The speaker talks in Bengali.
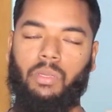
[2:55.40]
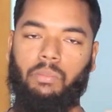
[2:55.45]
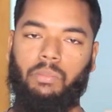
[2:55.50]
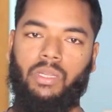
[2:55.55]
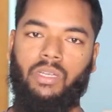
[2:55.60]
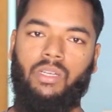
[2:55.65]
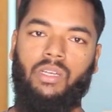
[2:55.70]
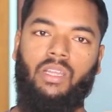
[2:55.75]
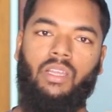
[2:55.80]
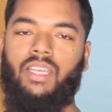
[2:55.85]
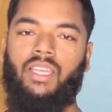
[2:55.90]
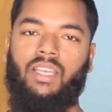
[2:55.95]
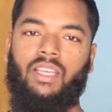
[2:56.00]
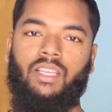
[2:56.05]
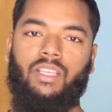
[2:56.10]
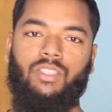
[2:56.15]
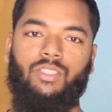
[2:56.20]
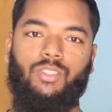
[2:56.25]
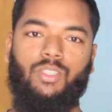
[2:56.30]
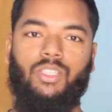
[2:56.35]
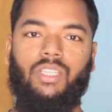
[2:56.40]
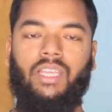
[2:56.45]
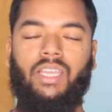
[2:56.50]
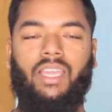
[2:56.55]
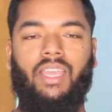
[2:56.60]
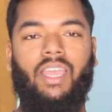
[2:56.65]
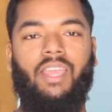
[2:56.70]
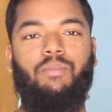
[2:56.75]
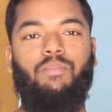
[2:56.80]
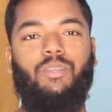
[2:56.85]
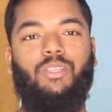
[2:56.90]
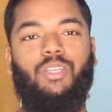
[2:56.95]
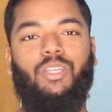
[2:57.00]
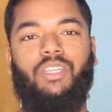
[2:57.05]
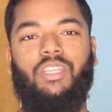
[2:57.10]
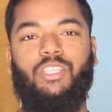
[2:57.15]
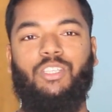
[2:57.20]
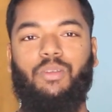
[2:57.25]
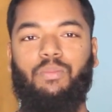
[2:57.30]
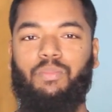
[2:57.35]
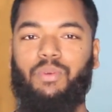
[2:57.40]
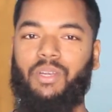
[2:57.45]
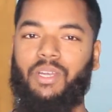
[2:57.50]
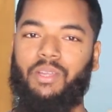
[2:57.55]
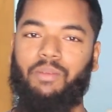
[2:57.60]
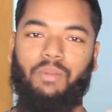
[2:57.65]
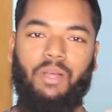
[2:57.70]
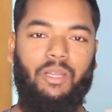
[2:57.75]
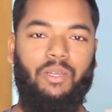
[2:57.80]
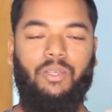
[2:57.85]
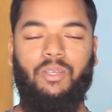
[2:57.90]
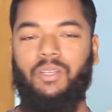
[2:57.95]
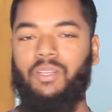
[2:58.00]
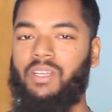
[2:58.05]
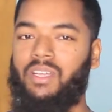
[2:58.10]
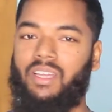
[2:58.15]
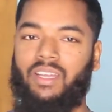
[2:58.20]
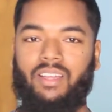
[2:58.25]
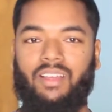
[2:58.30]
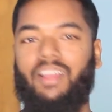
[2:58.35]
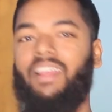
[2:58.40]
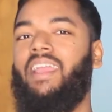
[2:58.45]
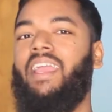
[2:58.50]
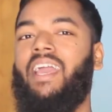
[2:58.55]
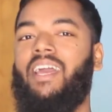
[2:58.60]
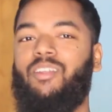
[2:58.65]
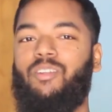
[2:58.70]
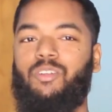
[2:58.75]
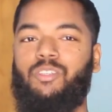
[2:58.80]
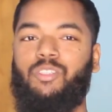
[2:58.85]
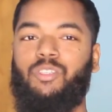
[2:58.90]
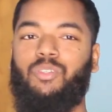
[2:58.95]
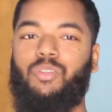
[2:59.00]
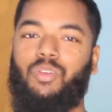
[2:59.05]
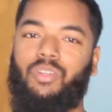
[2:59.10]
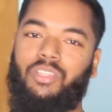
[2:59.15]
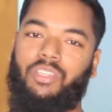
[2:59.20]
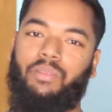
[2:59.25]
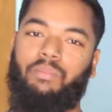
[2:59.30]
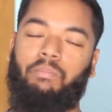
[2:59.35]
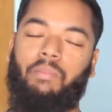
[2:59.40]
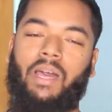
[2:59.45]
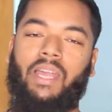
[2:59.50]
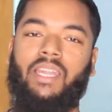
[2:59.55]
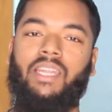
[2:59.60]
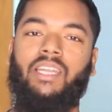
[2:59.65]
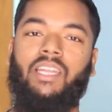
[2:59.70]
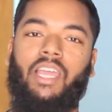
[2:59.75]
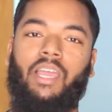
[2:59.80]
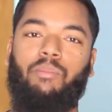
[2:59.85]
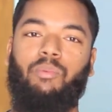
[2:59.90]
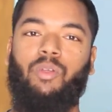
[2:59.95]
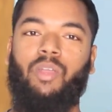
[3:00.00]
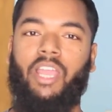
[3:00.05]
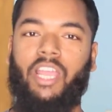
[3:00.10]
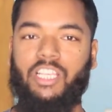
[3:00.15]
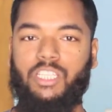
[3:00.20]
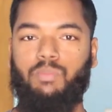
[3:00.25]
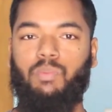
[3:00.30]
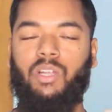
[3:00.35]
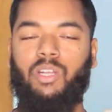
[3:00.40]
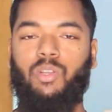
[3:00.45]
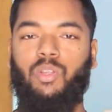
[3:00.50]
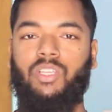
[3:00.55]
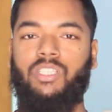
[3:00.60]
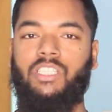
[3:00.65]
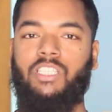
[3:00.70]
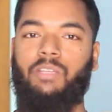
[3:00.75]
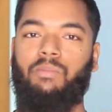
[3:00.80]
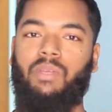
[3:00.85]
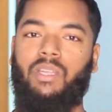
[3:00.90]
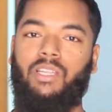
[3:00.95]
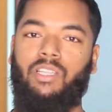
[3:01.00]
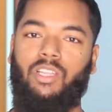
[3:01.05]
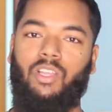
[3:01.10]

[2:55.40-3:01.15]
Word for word: পারবেন যদি এই বিষয়টা সম্পর্কে ভালো জ্ঞান অর্জন করতে পারেন এবং এক্সপার্ট হয়ে যেতে পারেন